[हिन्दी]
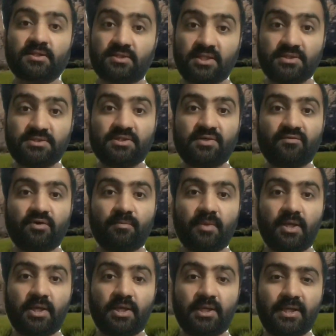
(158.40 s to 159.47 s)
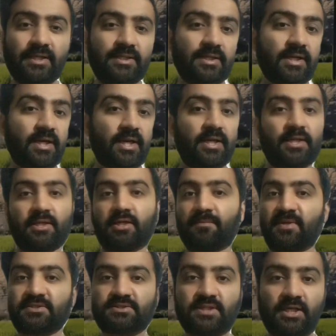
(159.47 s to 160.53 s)
दस ओवर में कहीं लगा नहीं कि
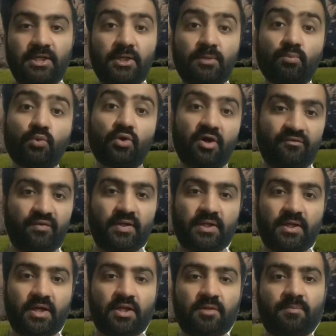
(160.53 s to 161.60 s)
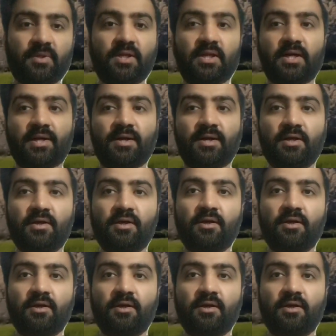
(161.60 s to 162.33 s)
पाकिस्तान टीम कोई एफर्ट कर रही फिर लगा